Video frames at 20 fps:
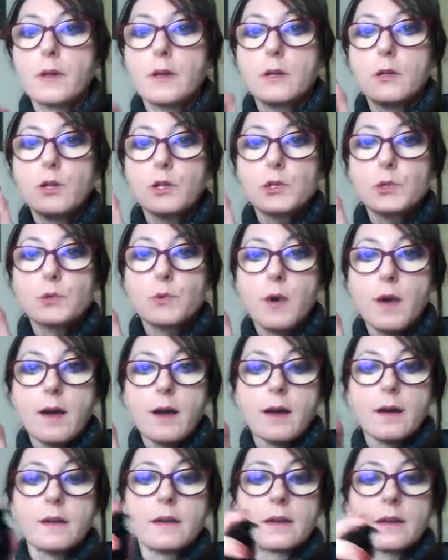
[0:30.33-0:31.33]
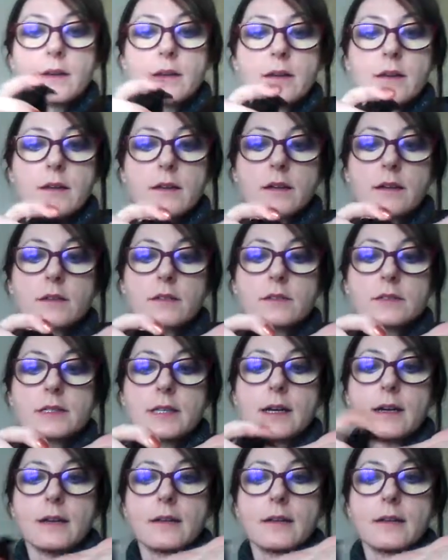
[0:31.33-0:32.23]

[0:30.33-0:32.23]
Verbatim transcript: le soir comme ça.